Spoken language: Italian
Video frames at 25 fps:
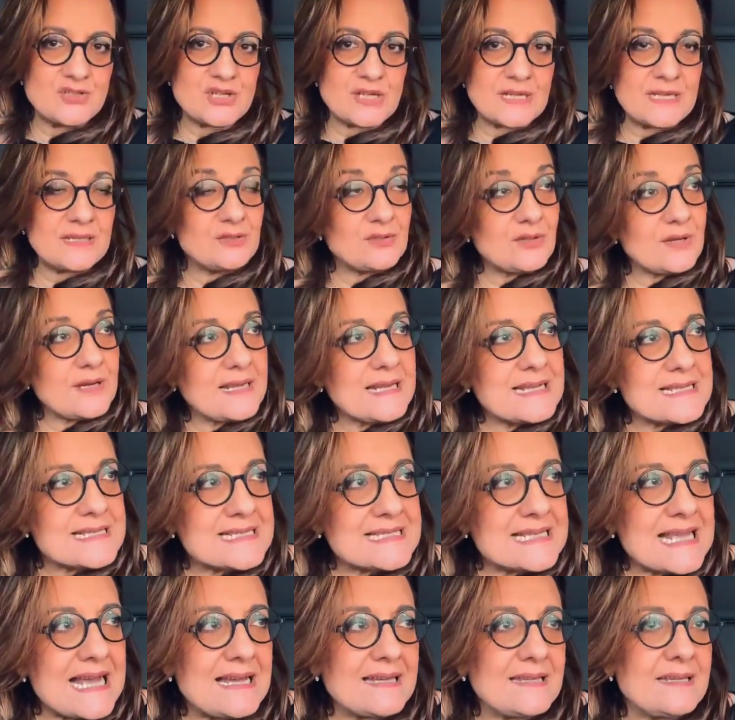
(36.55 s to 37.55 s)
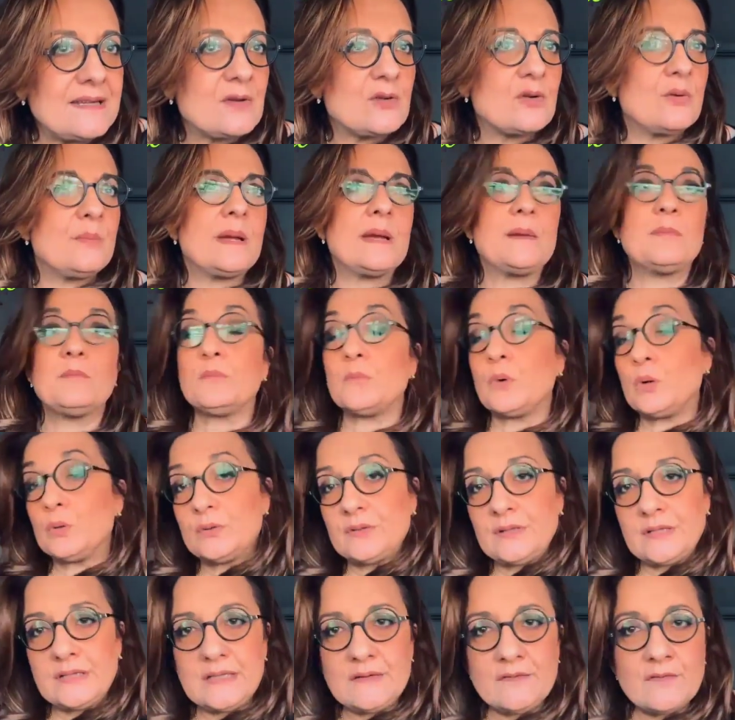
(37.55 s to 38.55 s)
Gianetto Regassani, come
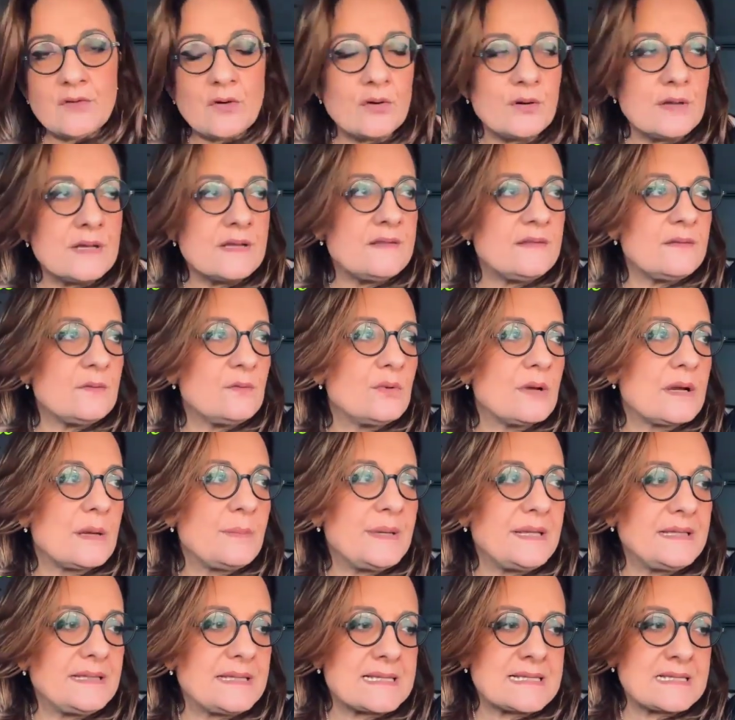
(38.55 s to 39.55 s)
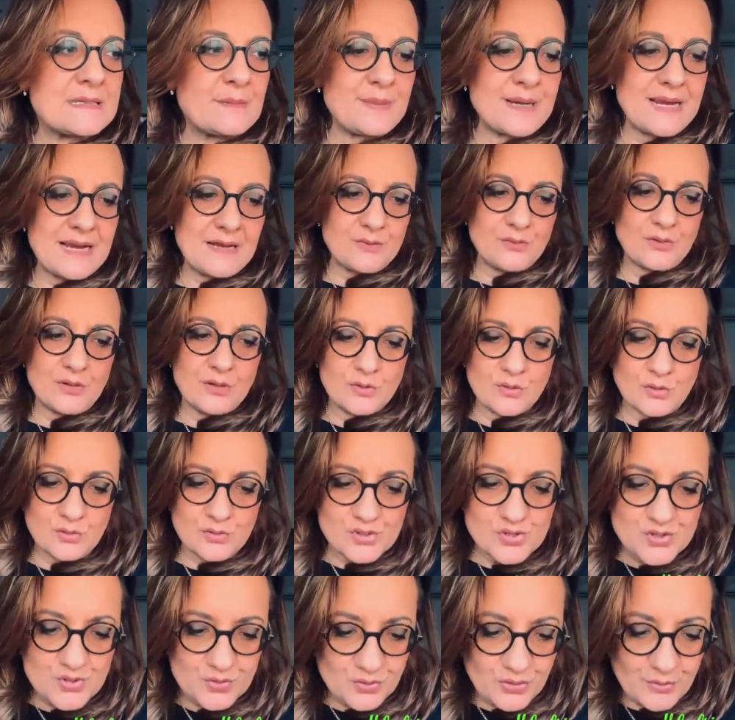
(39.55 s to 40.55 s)
molti di voi sicuramente sapranno, è
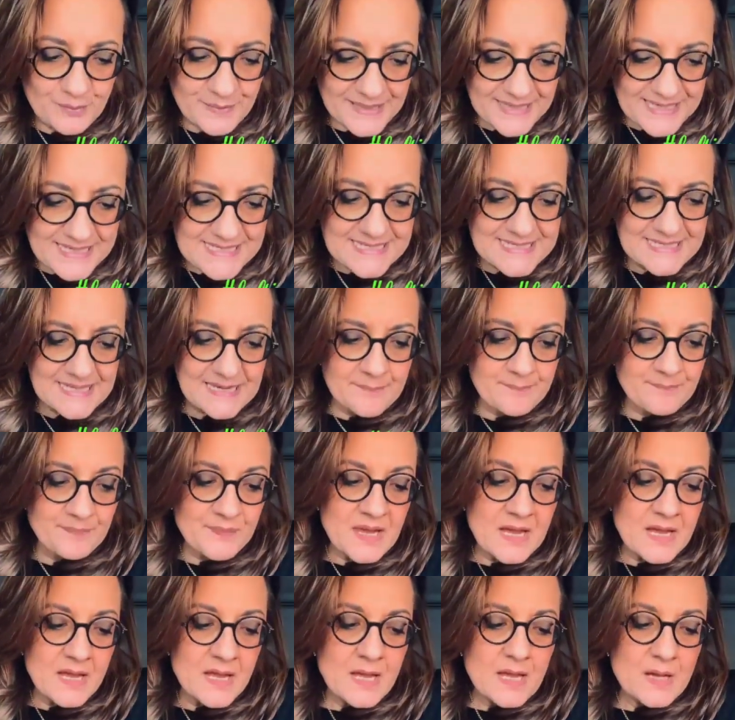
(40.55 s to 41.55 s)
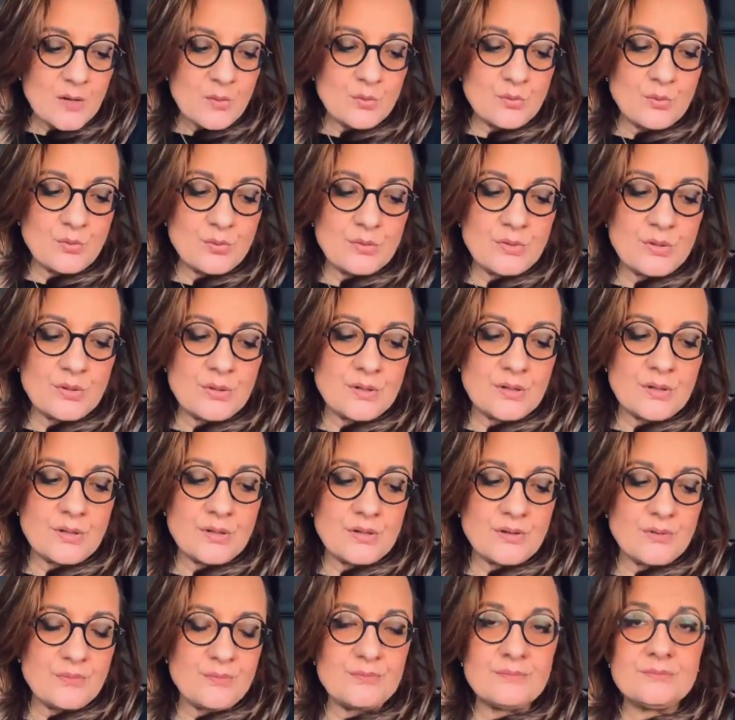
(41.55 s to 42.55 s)
conosciuto per essere un
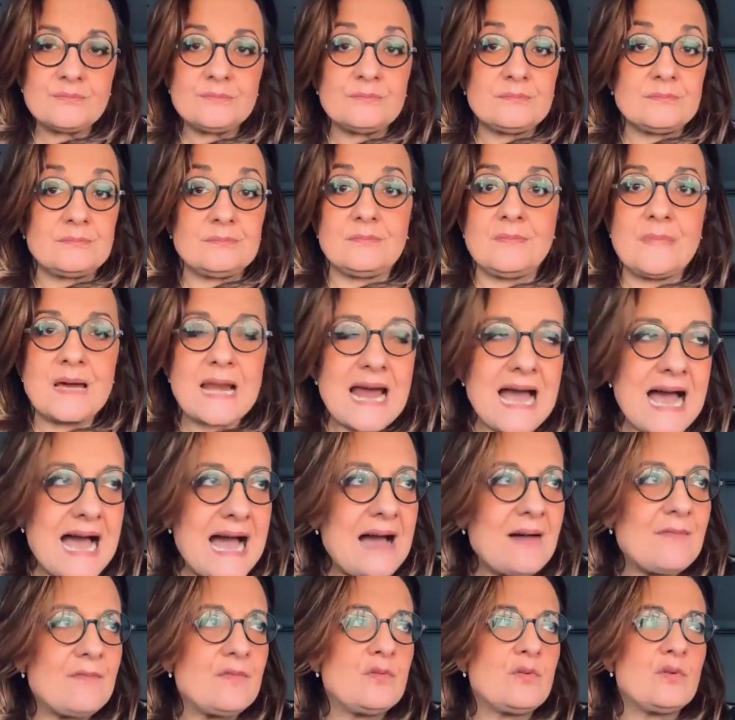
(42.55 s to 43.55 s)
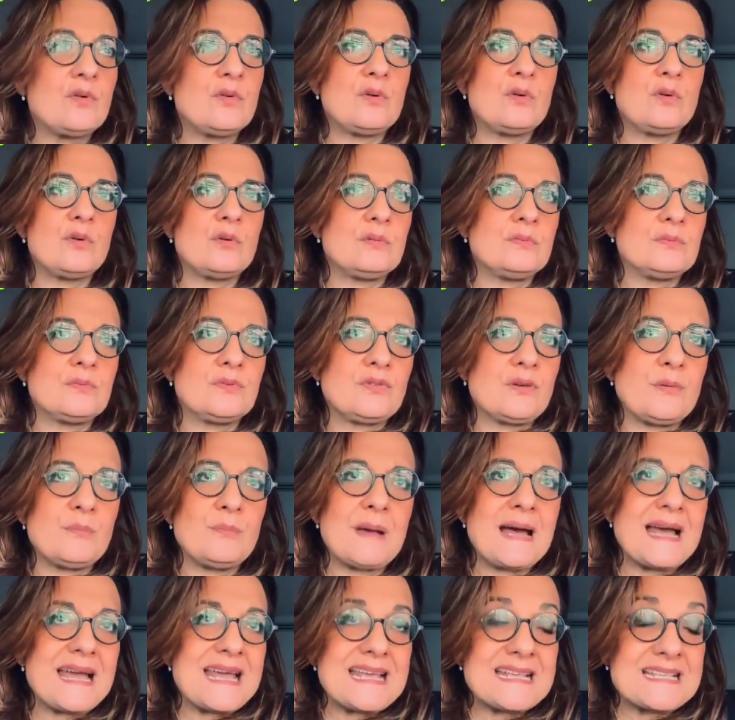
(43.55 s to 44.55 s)
eh, bravo,
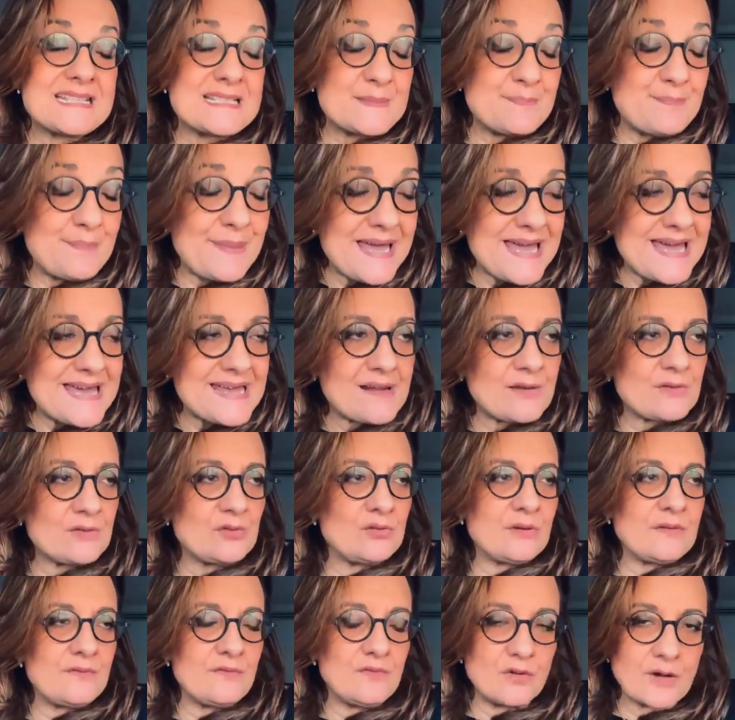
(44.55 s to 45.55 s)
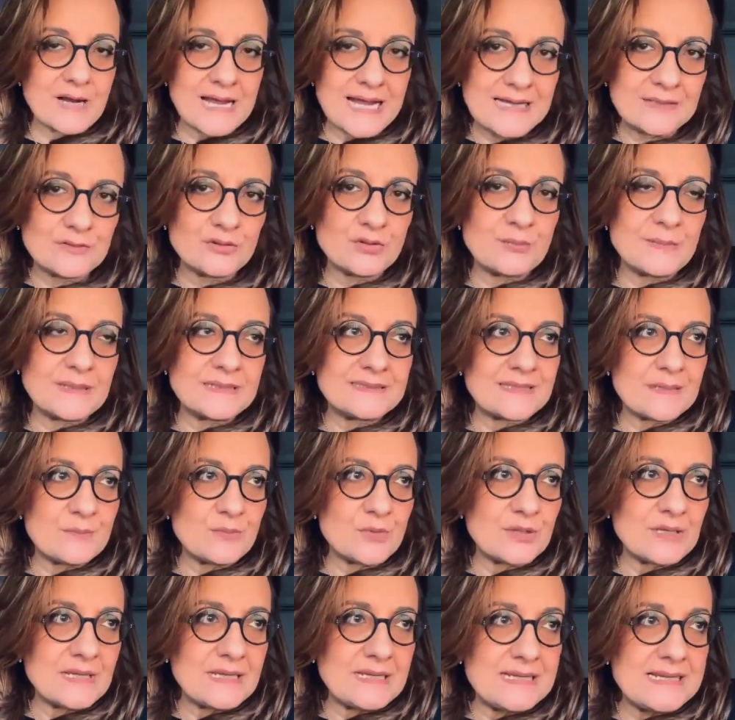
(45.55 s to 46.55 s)
insomma, esperto avvocato
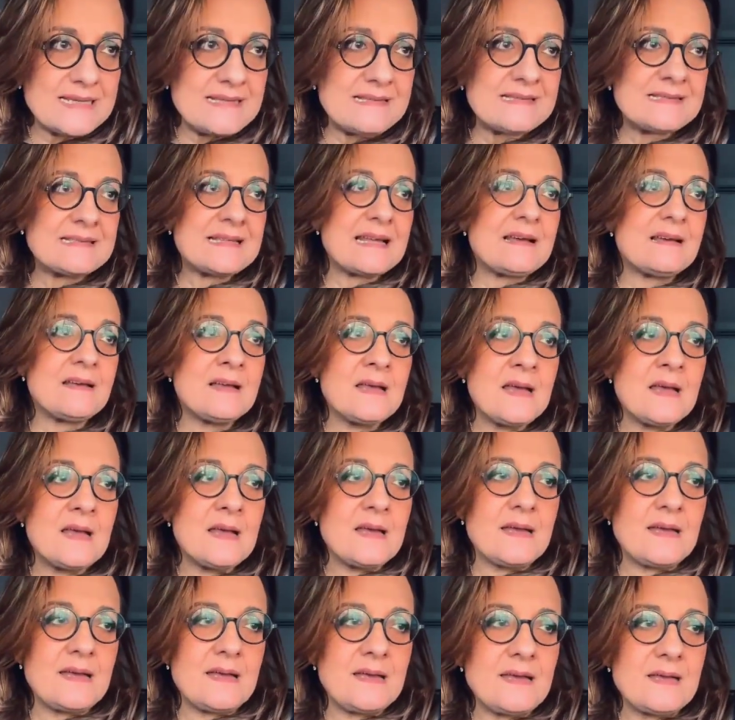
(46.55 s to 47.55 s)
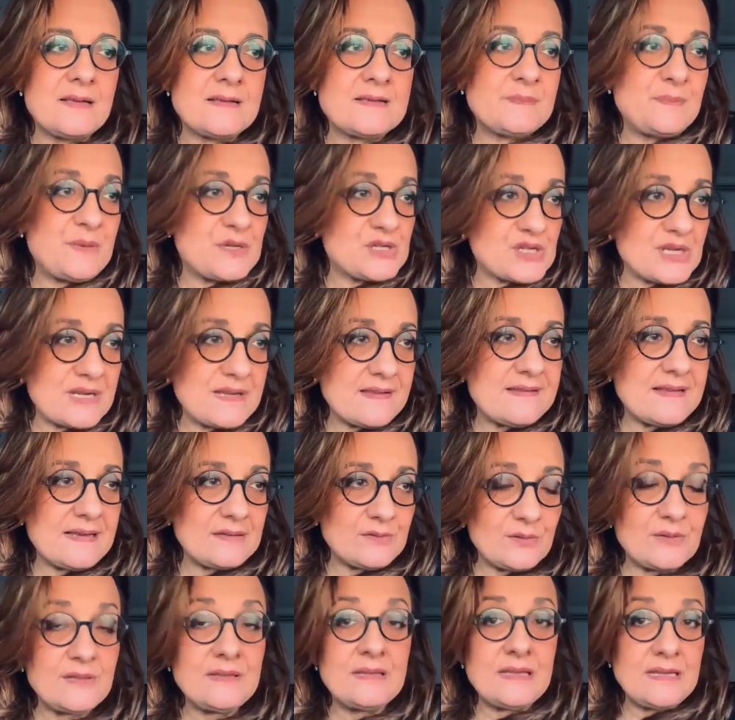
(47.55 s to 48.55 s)
matrimonialista, eh,
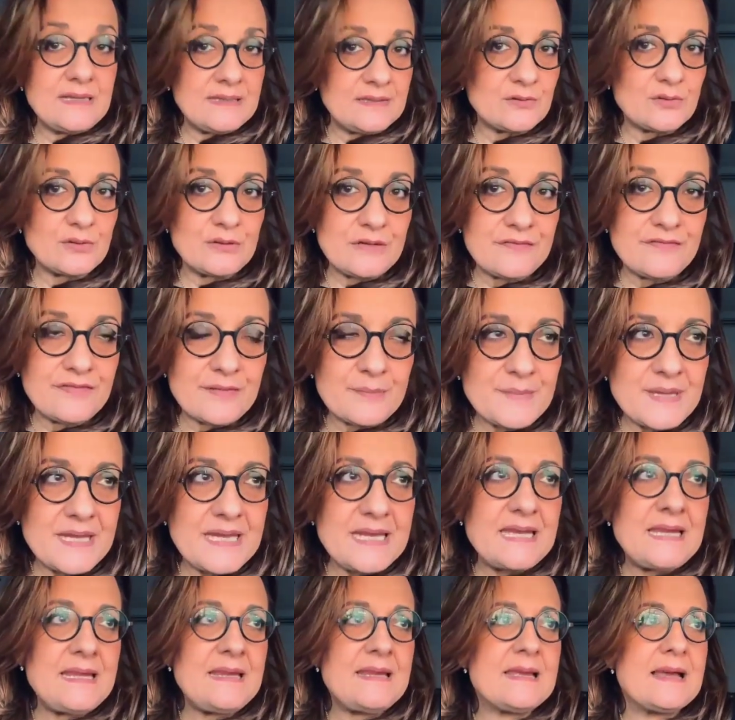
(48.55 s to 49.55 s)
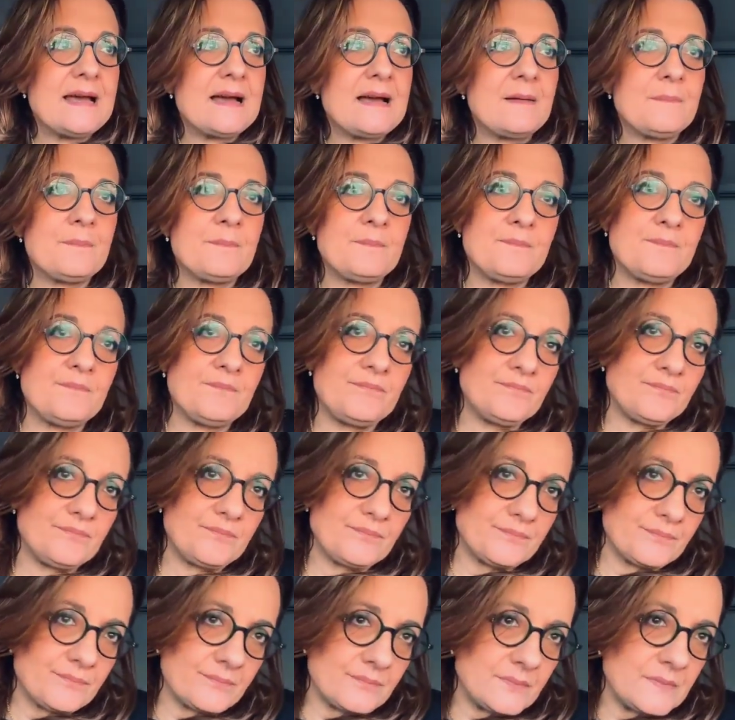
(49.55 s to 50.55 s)
specializzato in diritto di famiglia, mh,
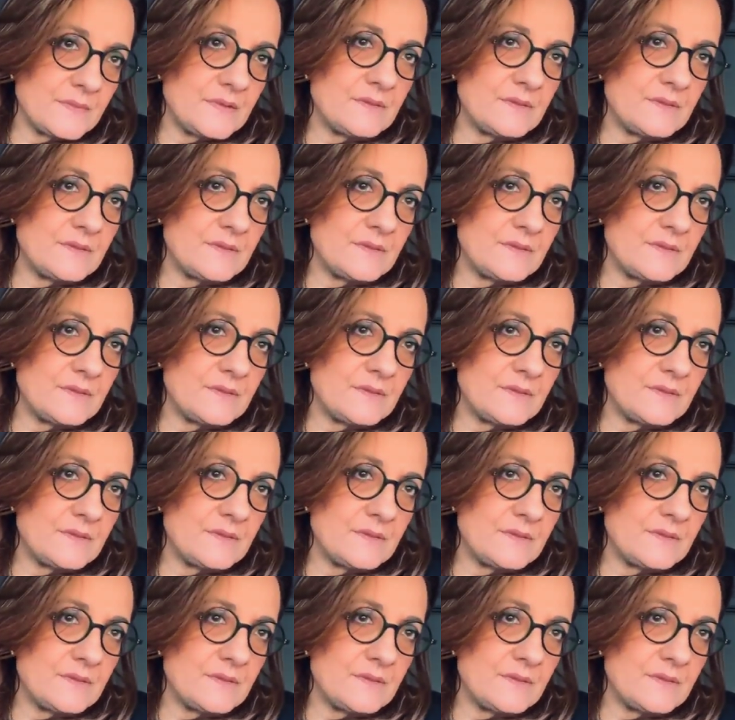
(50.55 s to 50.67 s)
mm,